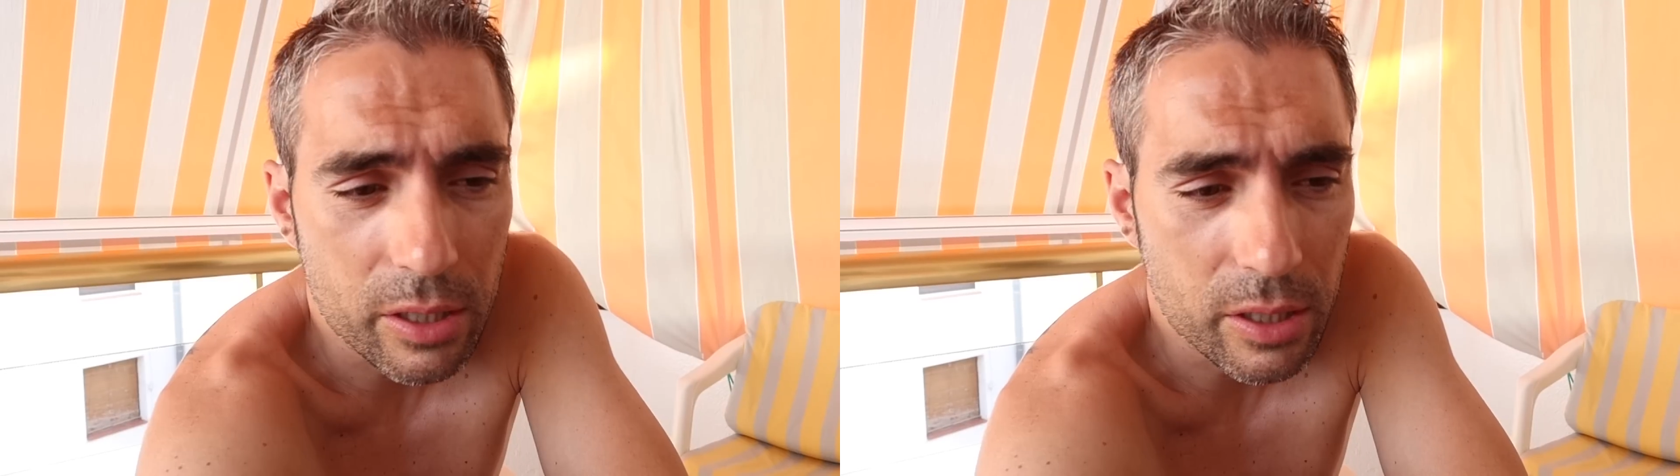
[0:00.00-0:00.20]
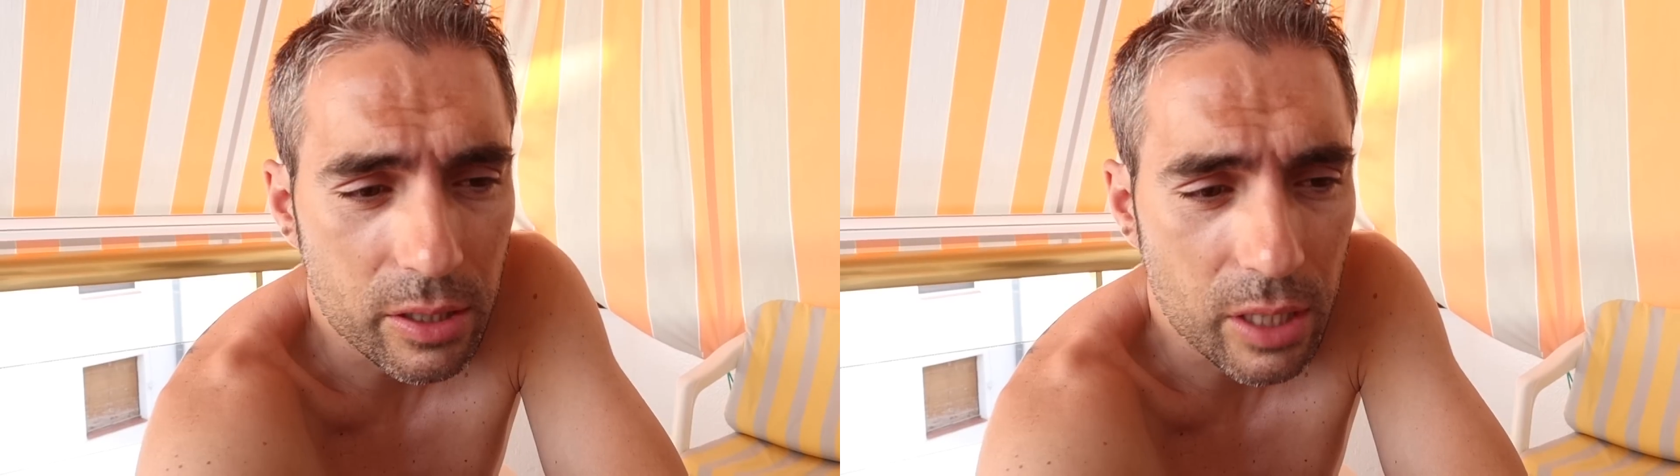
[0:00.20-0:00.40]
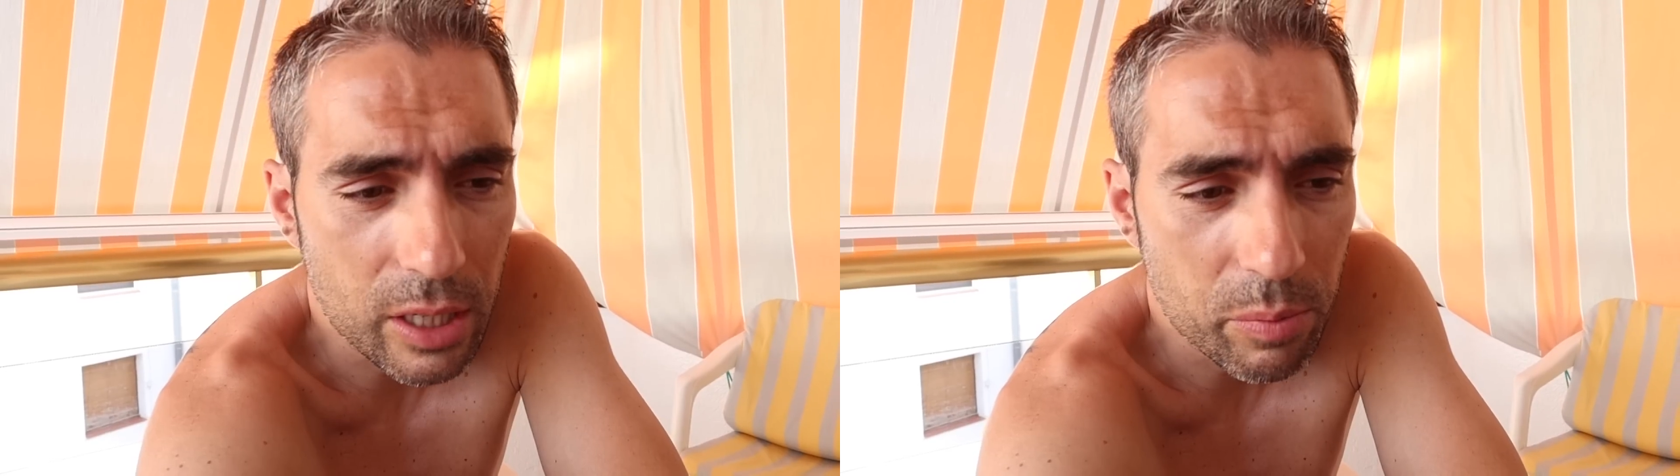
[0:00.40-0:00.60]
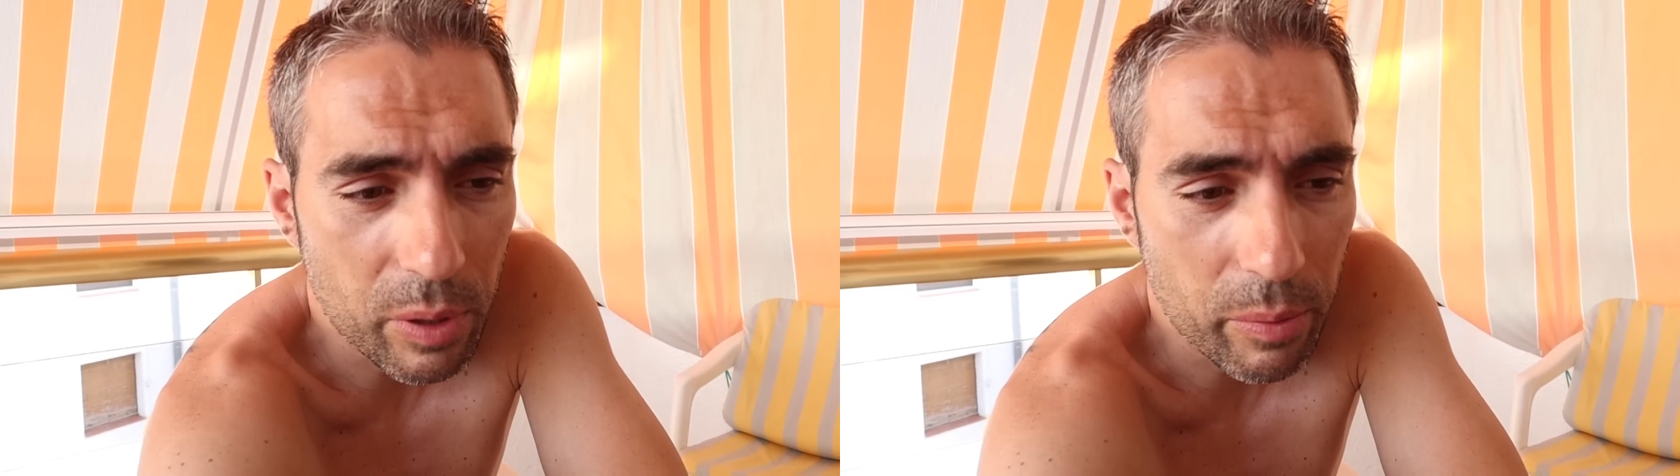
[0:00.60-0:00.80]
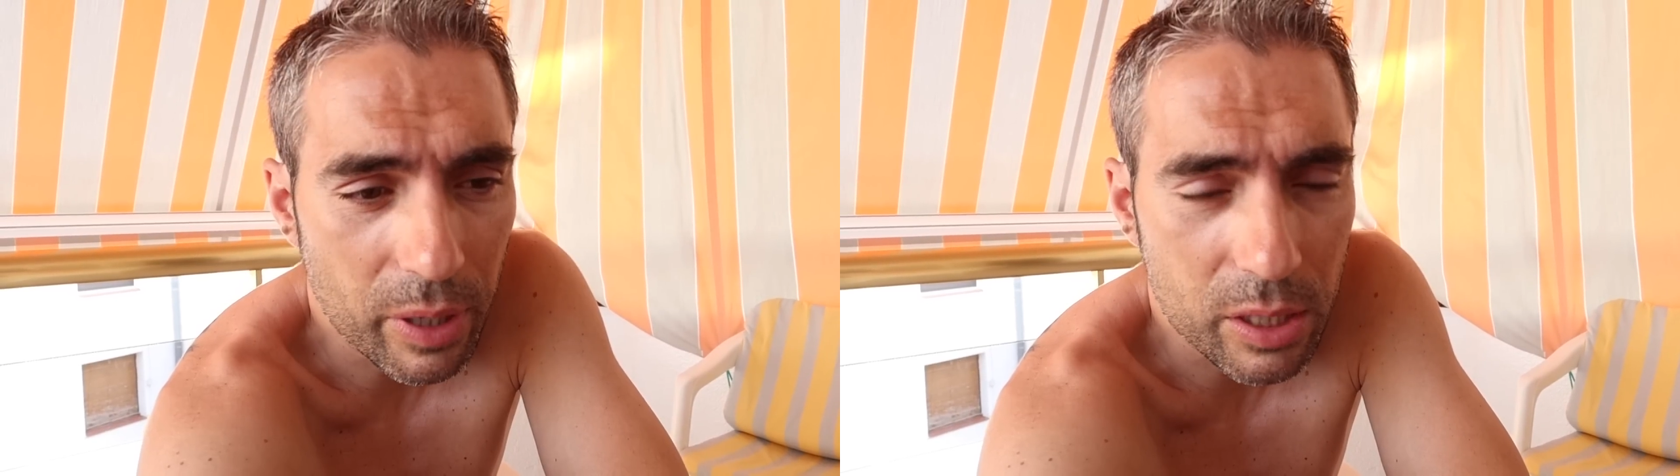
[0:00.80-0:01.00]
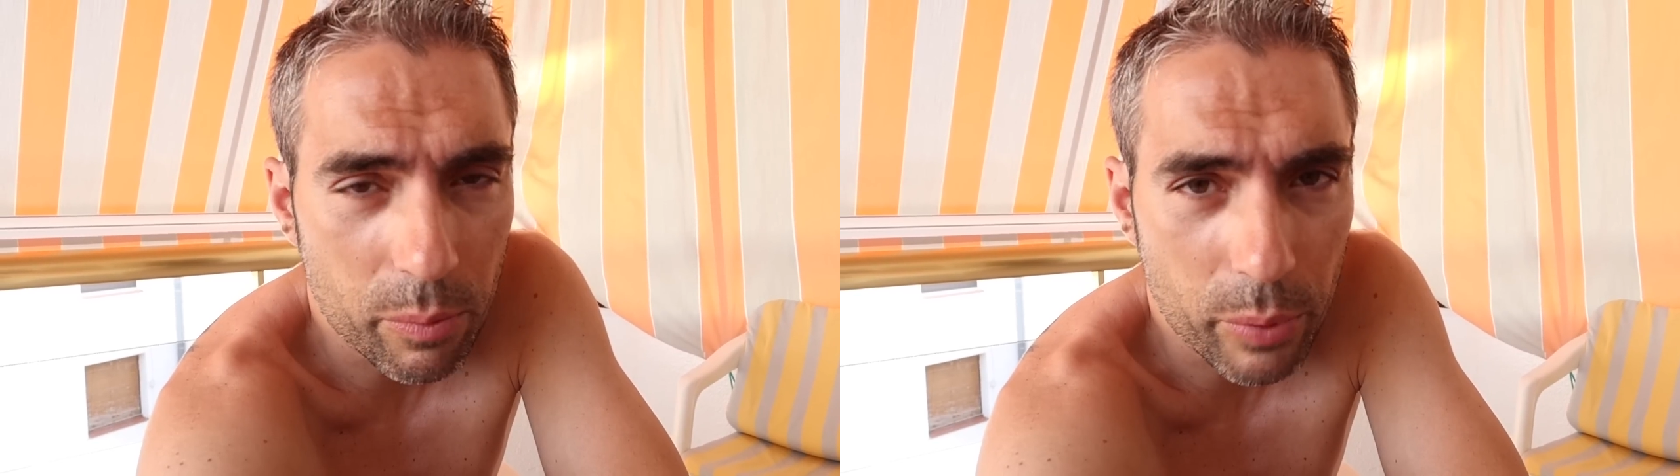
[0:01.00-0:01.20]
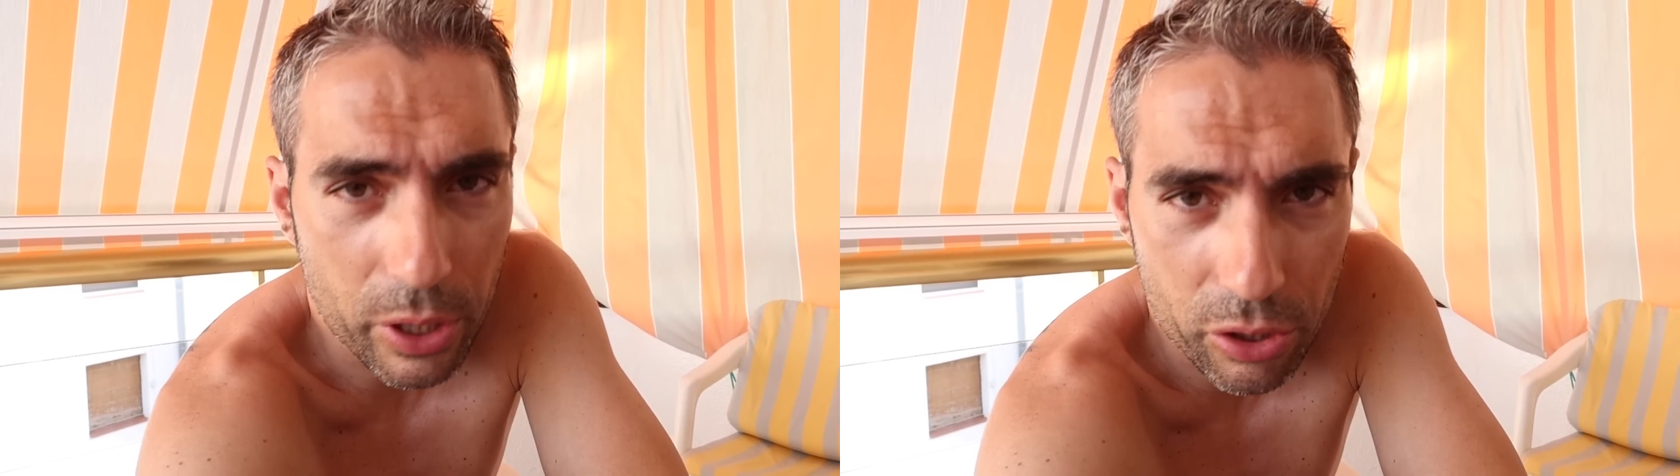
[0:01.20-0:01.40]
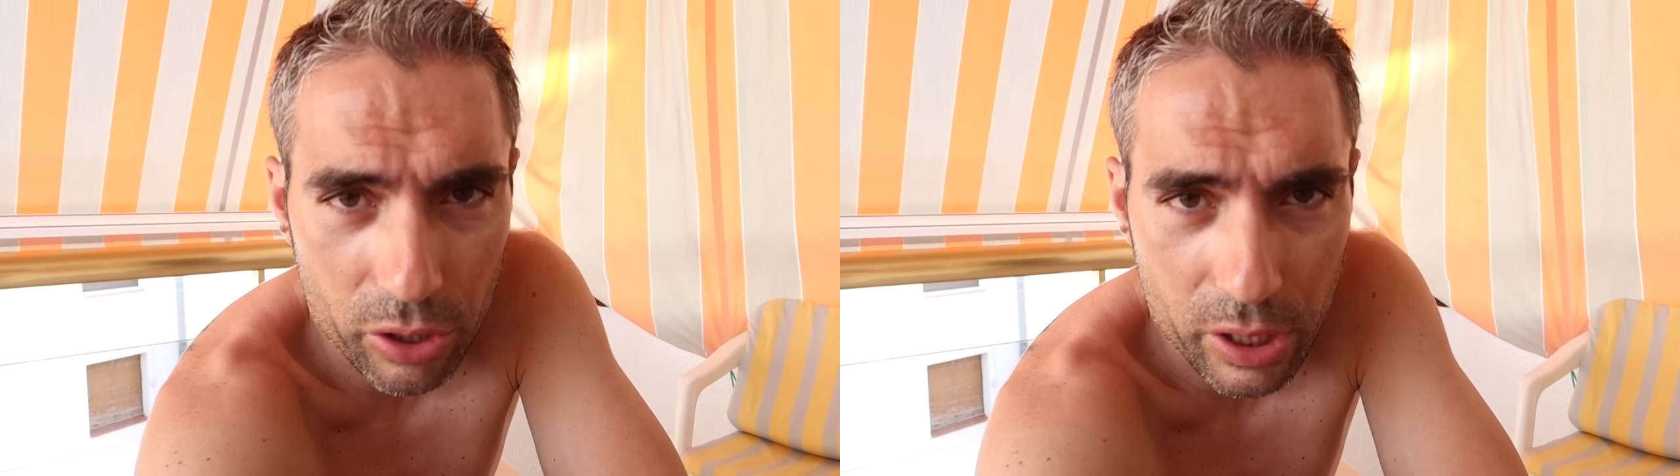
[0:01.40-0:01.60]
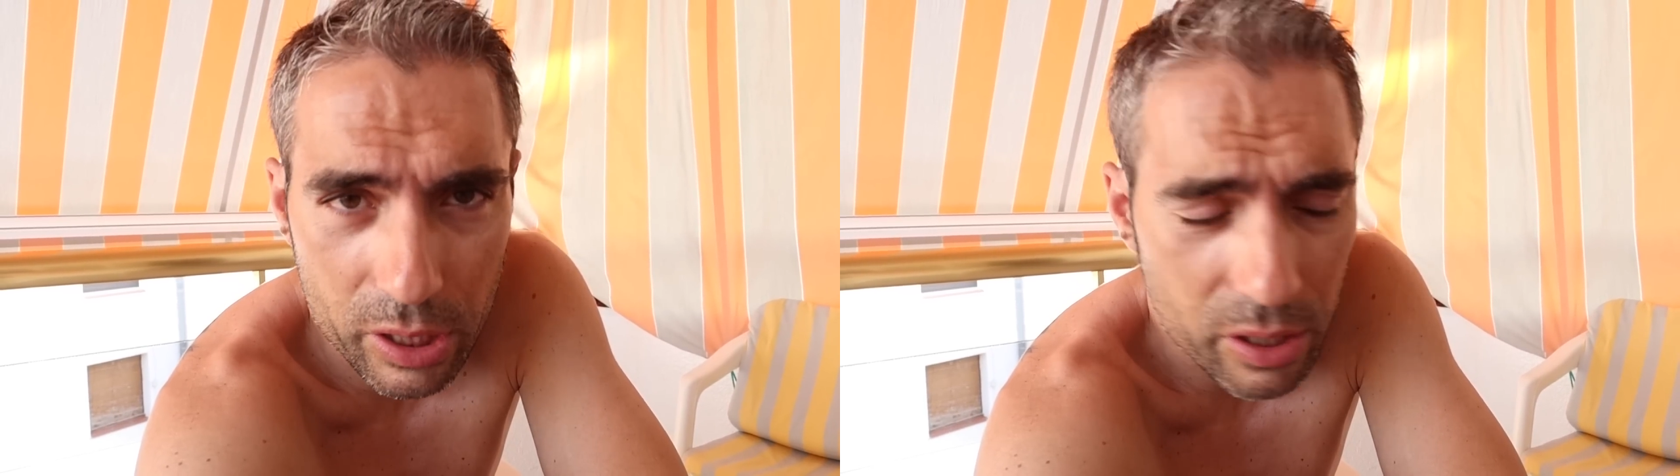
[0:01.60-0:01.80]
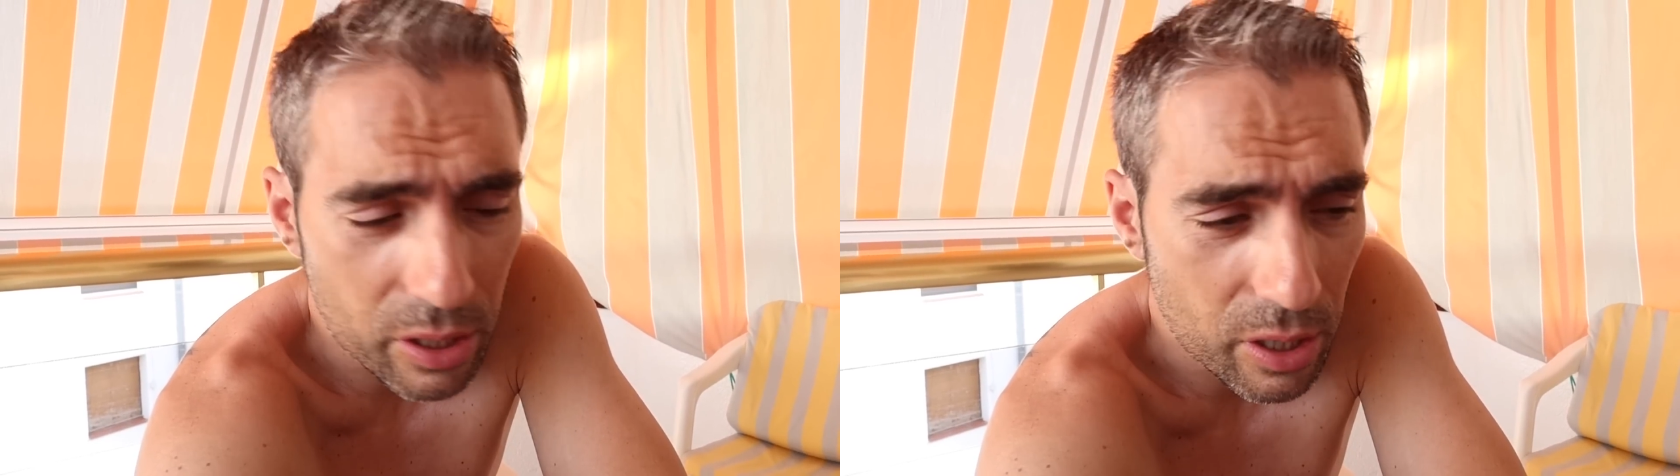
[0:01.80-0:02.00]
de estas primeras
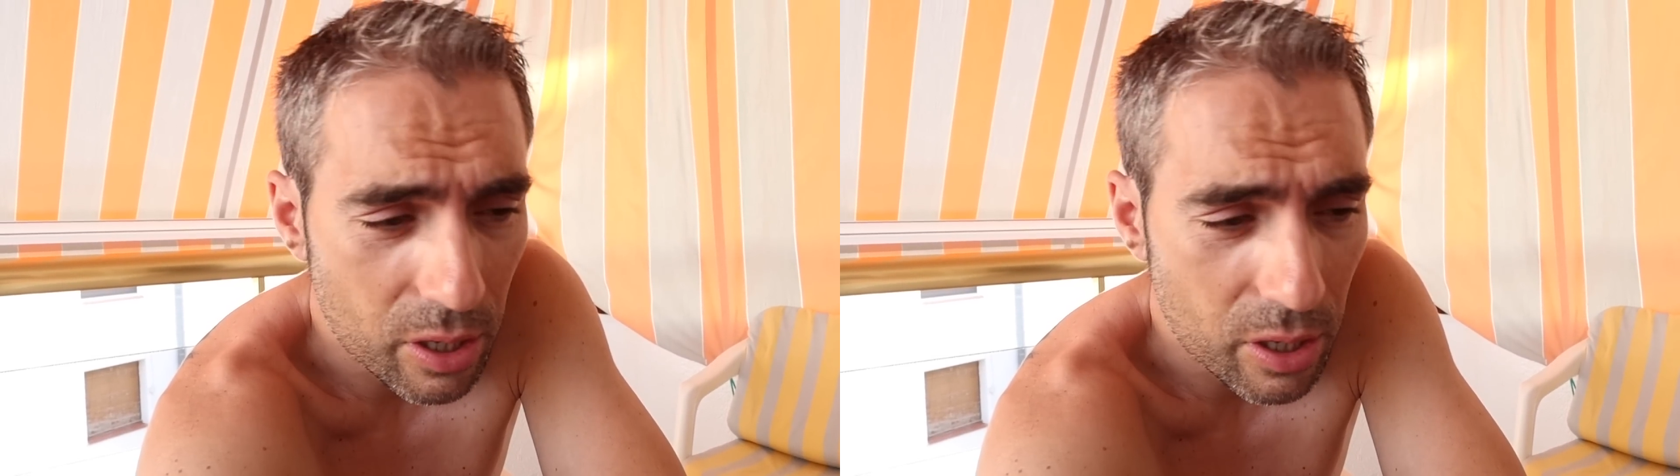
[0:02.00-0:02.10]
impresiones.